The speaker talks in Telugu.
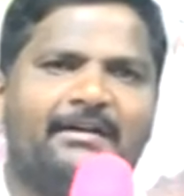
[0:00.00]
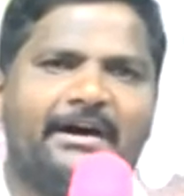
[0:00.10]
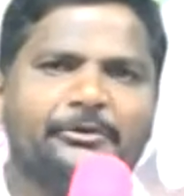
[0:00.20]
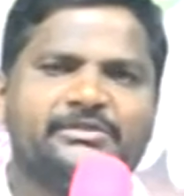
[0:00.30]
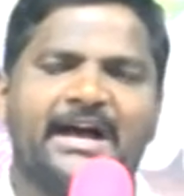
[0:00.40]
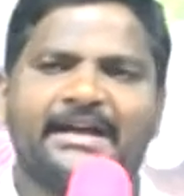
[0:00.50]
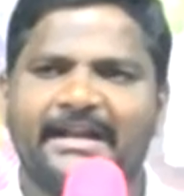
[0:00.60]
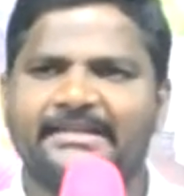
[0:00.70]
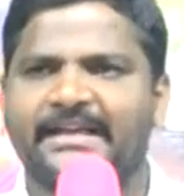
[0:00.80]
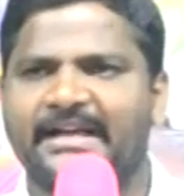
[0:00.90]
వారు
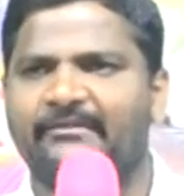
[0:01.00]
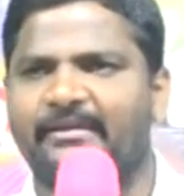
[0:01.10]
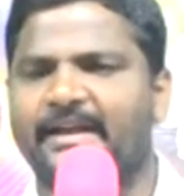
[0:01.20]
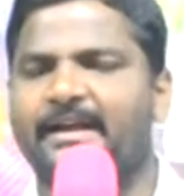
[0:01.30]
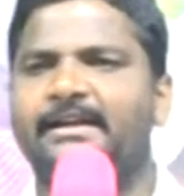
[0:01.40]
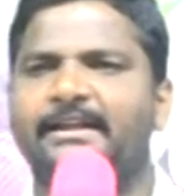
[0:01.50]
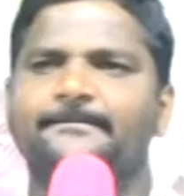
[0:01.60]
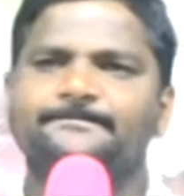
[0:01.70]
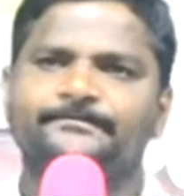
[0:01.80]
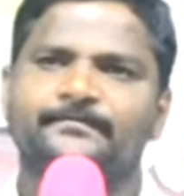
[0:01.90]
జాగ్రత్తగా వినండి
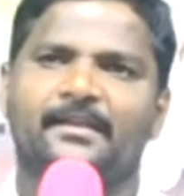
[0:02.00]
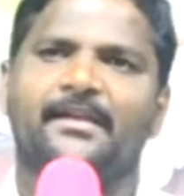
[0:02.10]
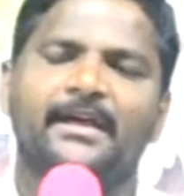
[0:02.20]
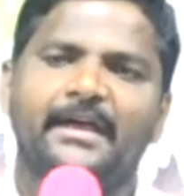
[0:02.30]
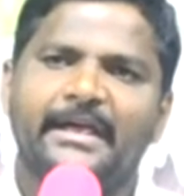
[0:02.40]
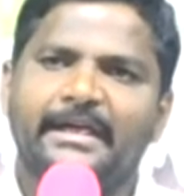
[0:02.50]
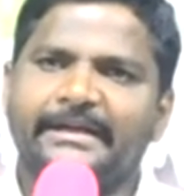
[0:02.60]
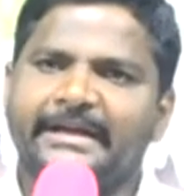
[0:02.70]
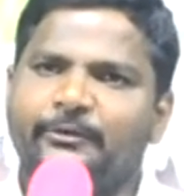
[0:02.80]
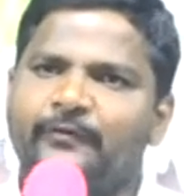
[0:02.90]

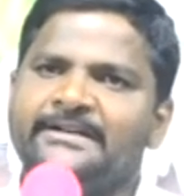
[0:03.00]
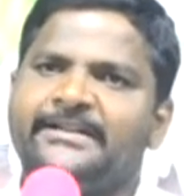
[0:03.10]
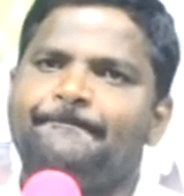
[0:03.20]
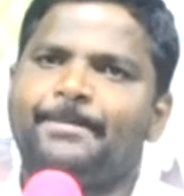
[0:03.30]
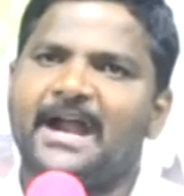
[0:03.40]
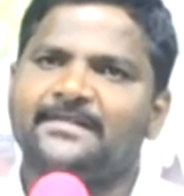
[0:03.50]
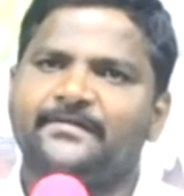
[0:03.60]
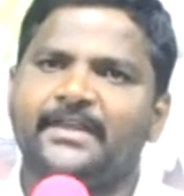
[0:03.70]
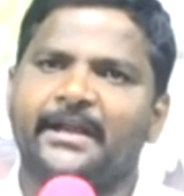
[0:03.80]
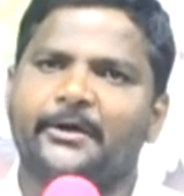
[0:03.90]
ఎటువంటి
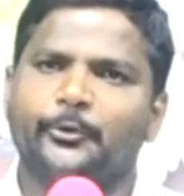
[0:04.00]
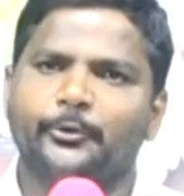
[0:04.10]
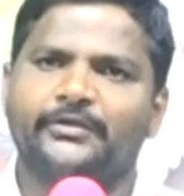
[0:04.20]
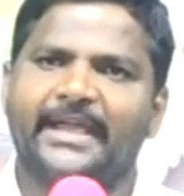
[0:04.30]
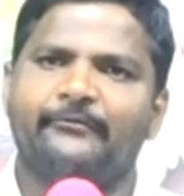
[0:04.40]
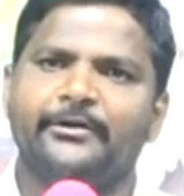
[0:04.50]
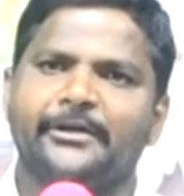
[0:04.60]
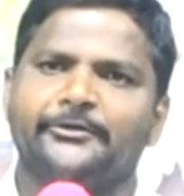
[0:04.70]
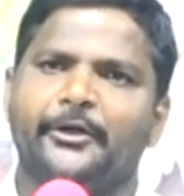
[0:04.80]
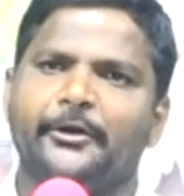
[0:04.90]
ప్రార్థనకు దేవుని
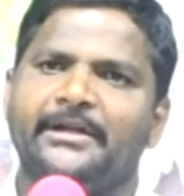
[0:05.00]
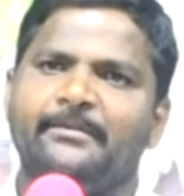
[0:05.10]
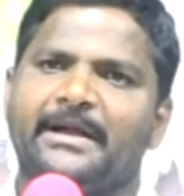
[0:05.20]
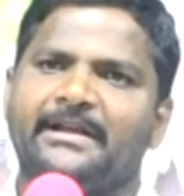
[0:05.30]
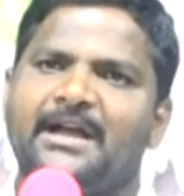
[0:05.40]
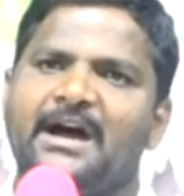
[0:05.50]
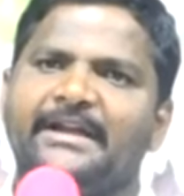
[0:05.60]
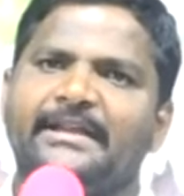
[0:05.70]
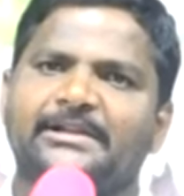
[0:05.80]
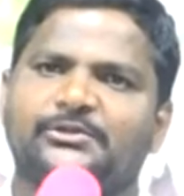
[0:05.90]
యొద్ద నుండి మన
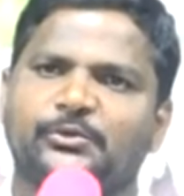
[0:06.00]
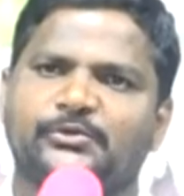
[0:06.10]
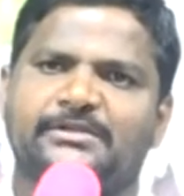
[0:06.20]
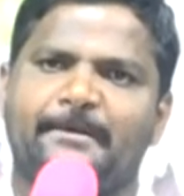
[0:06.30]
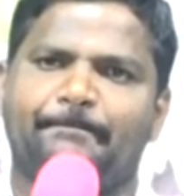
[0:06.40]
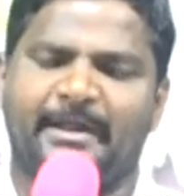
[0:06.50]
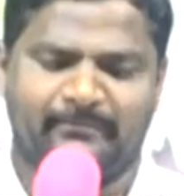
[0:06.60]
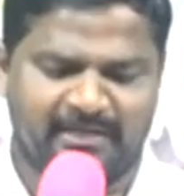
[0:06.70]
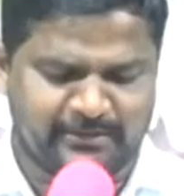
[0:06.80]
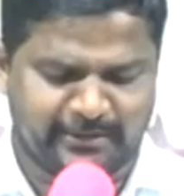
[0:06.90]
కార్యాలు చూస్తాం
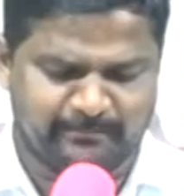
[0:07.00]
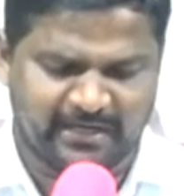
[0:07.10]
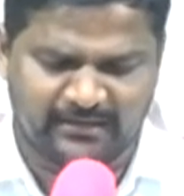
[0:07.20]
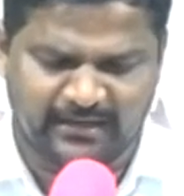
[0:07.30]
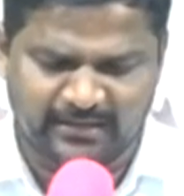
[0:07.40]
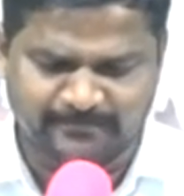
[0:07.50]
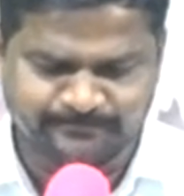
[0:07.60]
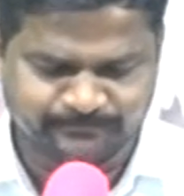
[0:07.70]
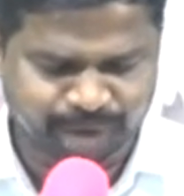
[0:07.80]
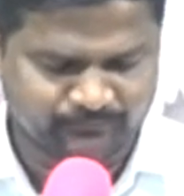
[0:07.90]
ప్రేమేంద్యన్ బెడ్లార్
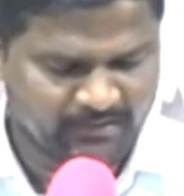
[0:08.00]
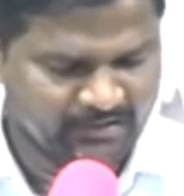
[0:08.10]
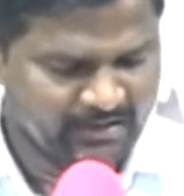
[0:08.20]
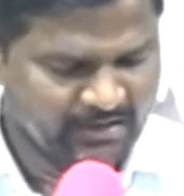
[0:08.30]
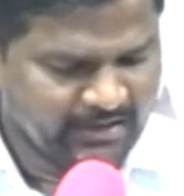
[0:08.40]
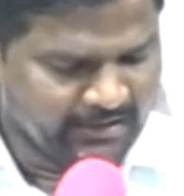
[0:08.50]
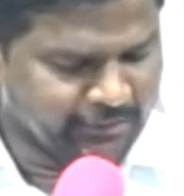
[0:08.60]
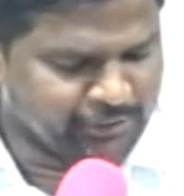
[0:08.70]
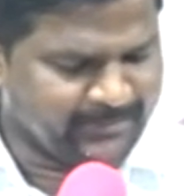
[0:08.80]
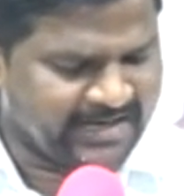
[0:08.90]

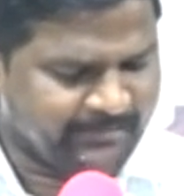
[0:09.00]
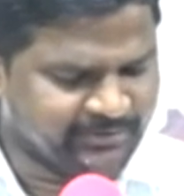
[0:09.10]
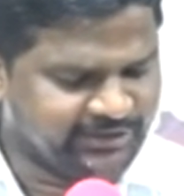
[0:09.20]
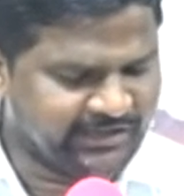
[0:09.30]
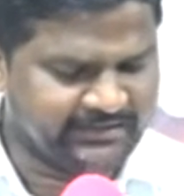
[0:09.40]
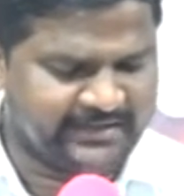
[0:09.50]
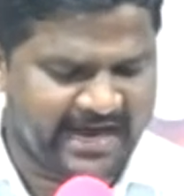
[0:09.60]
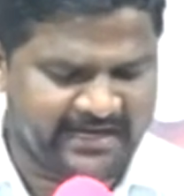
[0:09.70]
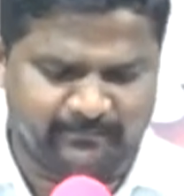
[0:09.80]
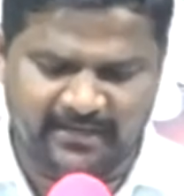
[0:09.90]
ఈరోజు మన అంశ
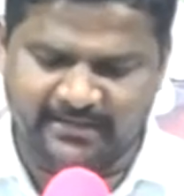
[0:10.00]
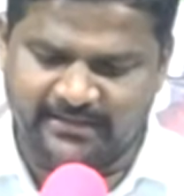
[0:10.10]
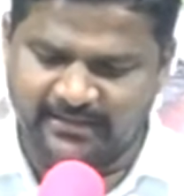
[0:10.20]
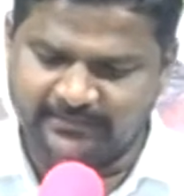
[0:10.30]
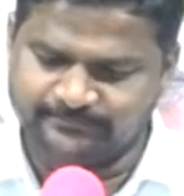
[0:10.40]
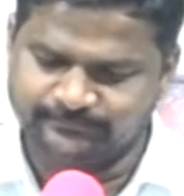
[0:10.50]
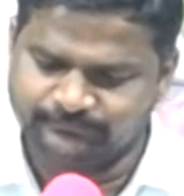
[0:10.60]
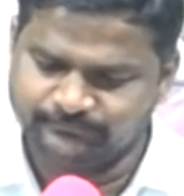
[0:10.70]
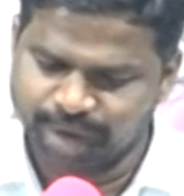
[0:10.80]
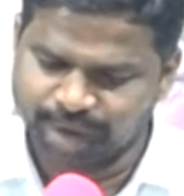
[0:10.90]
ధ్యానమే ఇది
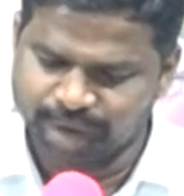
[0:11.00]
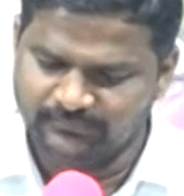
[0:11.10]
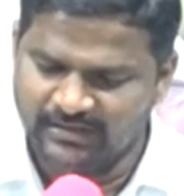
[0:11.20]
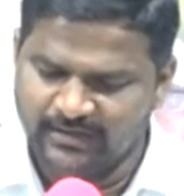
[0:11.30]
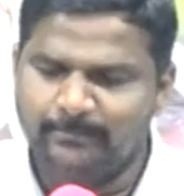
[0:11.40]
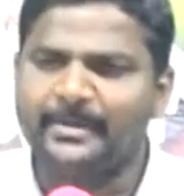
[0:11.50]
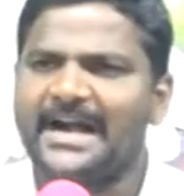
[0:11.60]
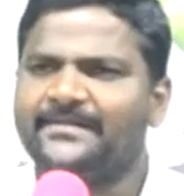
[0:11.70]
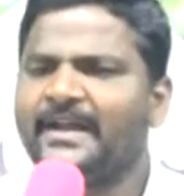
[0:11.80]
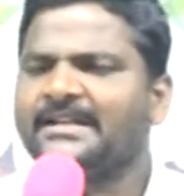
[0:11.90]

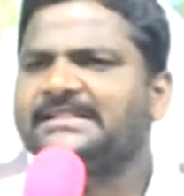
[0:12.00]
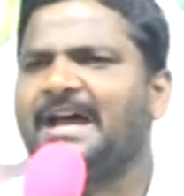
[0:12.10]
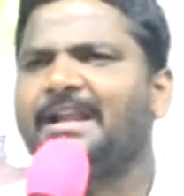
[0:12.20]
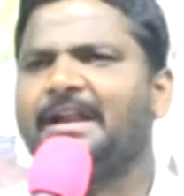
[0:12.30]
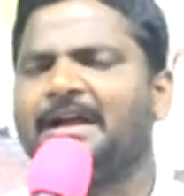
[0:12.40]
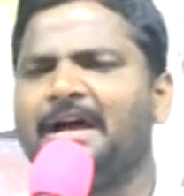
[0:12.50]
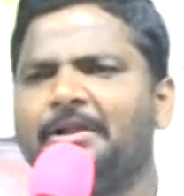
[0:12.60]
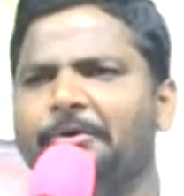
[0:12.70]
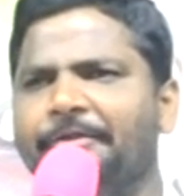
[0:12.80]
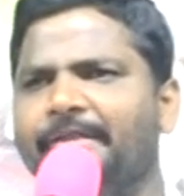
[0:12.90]
ప్రార్థన చాలా
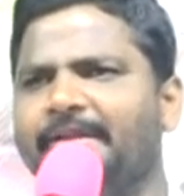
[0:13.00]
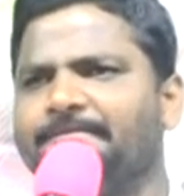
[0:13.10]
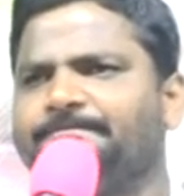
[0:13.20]
రకాలుగా ఉంది